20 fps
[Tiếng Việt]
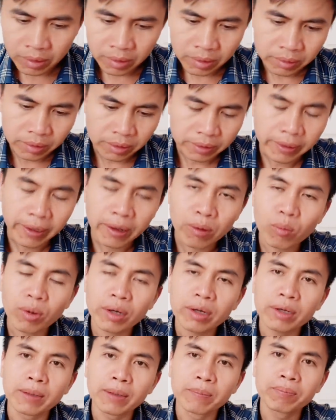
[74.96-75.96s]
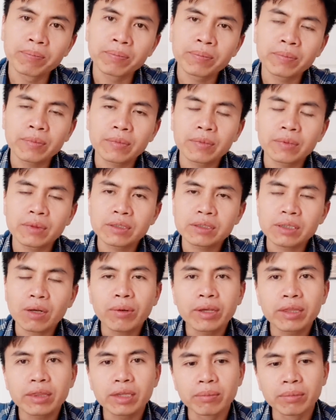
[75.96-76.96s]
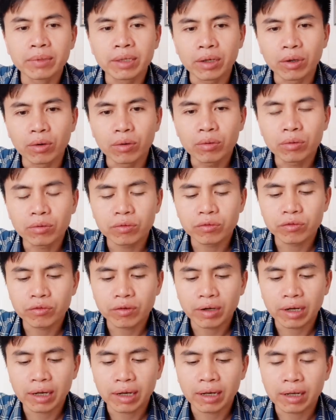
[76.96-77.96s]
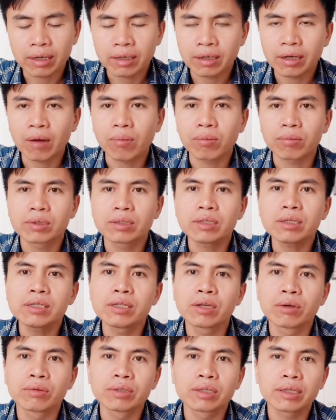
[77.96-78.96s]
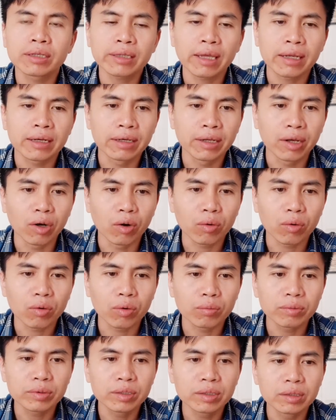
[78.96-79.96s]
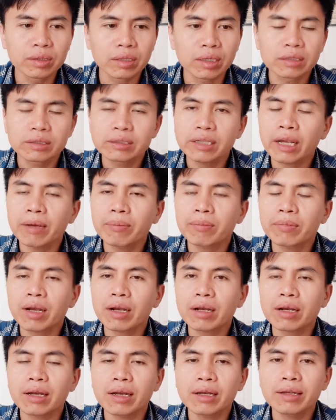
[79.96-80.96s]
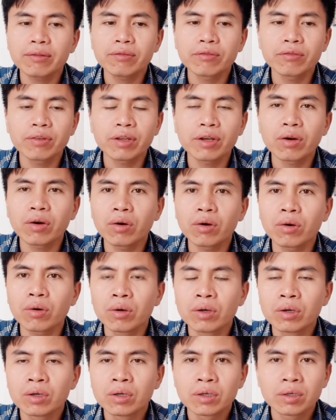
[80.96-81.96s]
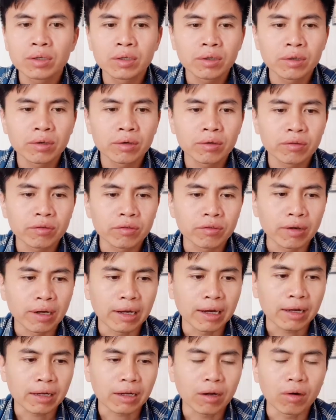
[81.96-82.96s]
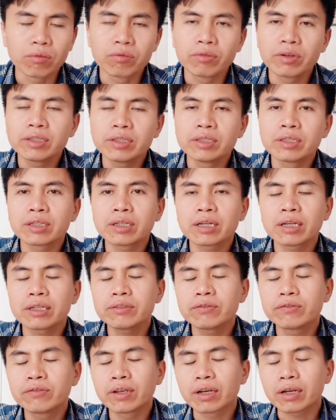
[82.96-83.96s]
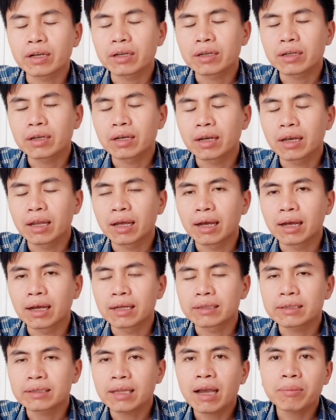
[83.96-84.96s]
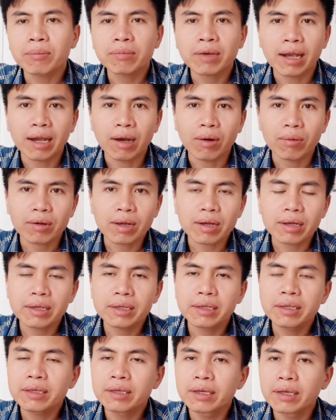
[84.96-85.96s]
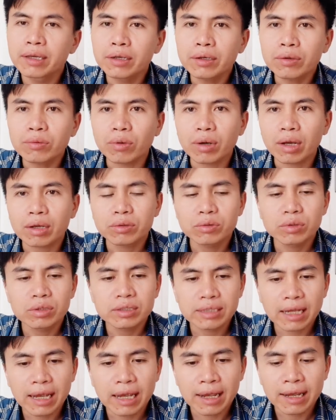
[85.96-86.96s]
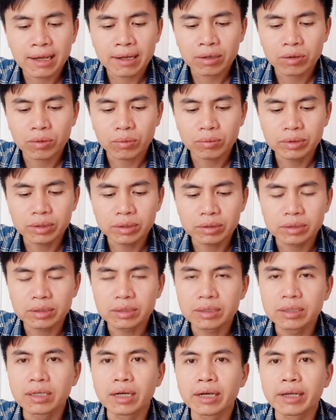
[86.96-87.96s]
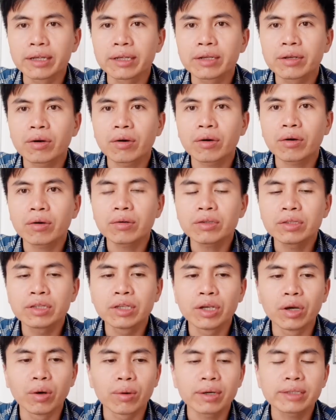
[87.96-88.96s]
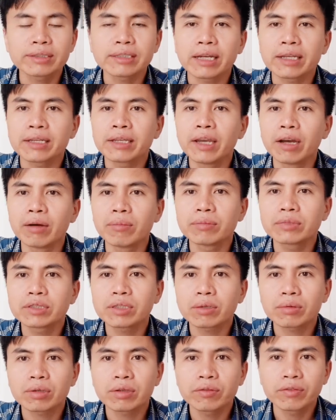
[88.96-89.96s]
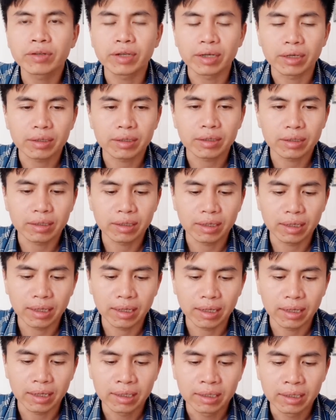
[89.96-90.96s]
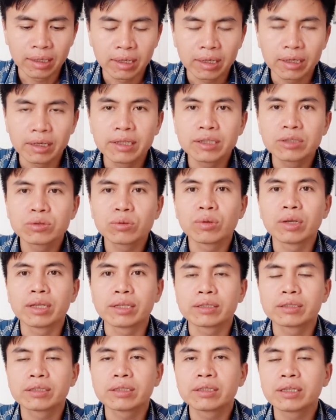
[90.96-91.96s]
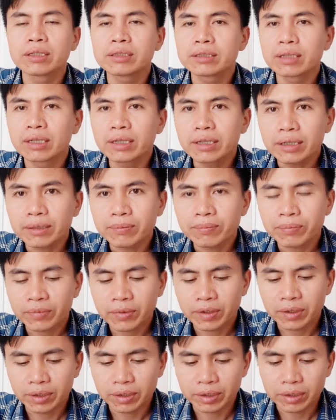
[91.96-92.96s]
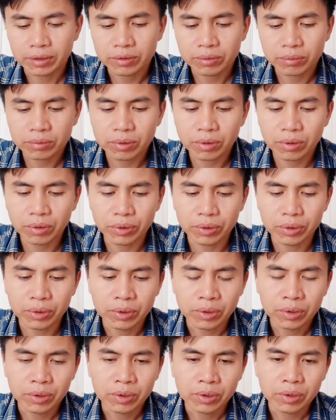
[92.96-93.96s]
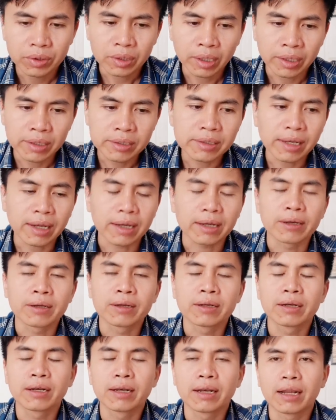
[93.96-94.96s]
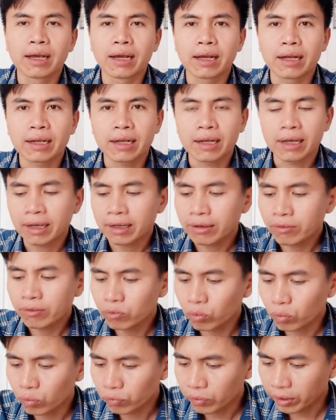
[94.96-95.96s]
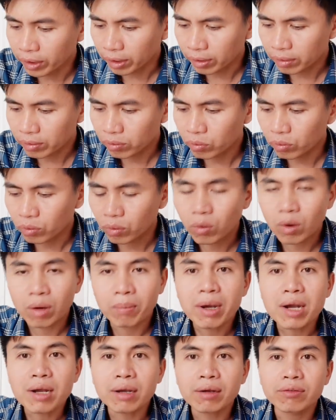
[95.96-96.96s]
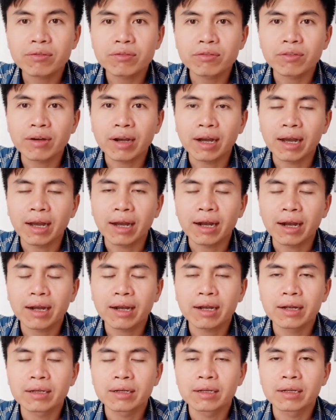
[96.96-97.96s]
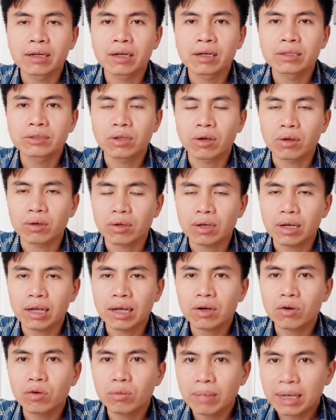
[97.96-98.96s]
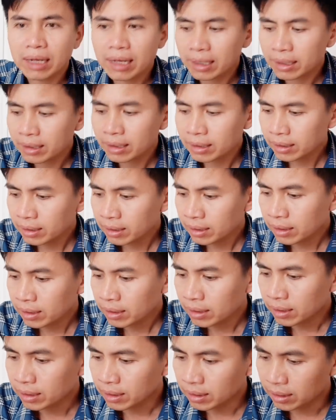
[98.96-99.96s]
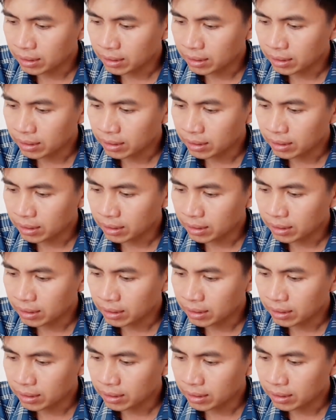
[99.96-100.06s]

thì theo quan điểm sau khi tìm hiểu và đọc rất nhiều những cái tài liệu cũng như là xem các cái video và cộng với những cái việc là tham khảo các cái ý kiến của chuyên gia cũng như những người có nhiều cái trải nghiệm trong cái việc là đi du lịch trên thế giới thì chúng tôi thấy rằng là cái vụ việc của khoa bắc và ừ, resort aroma à,